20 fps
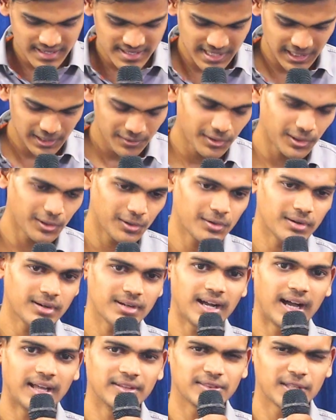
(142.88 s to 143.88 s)
ఆ సిలువలో
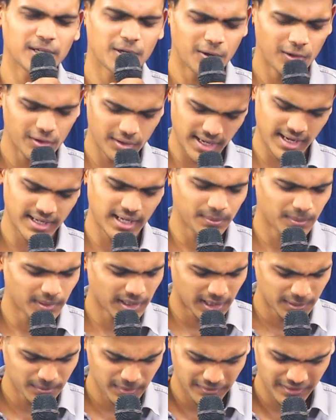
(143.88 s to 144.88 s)
అంత ఘోరాన
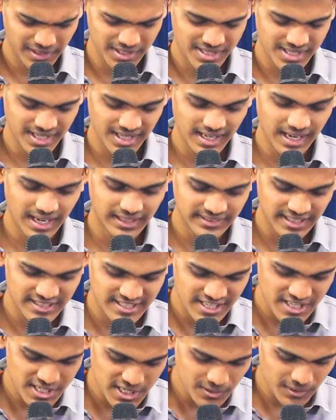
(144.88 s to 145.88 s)
అనుభవించి అంత
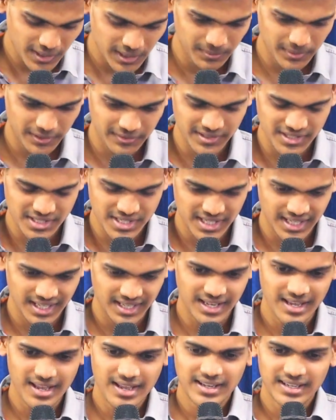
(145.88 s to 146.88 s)
శిక్షణ అనుభవించి